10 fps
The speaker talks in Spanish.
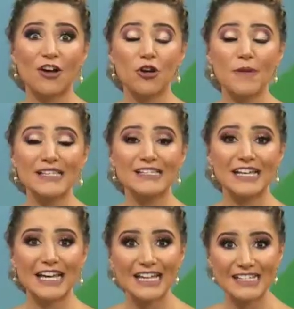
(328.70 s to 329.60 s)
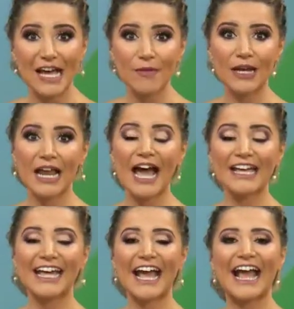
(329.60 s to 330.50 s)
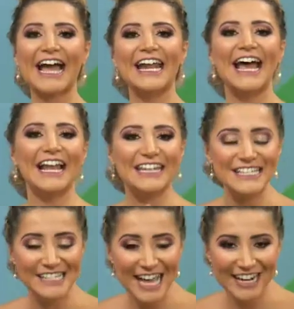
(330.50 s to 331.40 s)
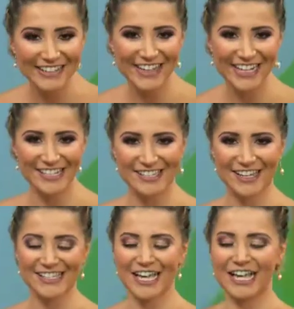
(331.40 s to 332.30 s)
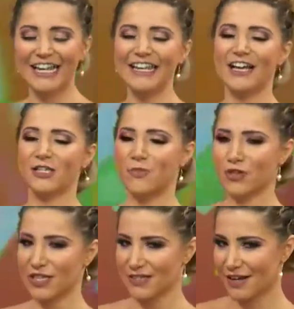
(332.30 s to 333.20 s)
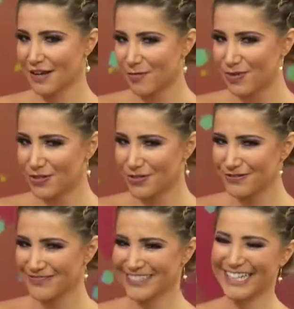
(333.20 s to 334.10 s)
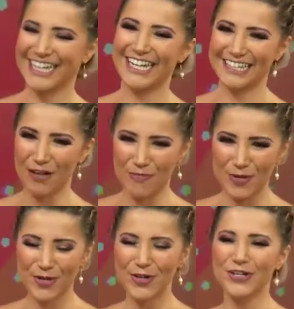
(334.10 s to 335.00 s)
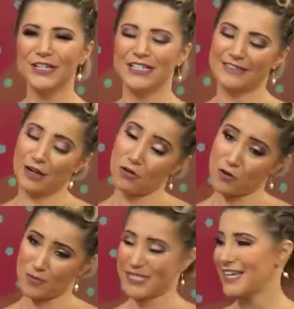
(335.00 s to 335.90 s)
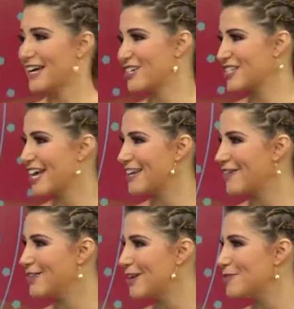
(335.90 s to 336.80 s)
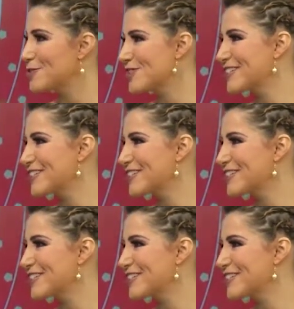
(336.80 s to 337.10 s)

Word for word: con más, así que ya saben, hay que canalizar el estrés. Ni explotas tan rápido, ni tampoco te lo comes. Hashtag levanto la voz.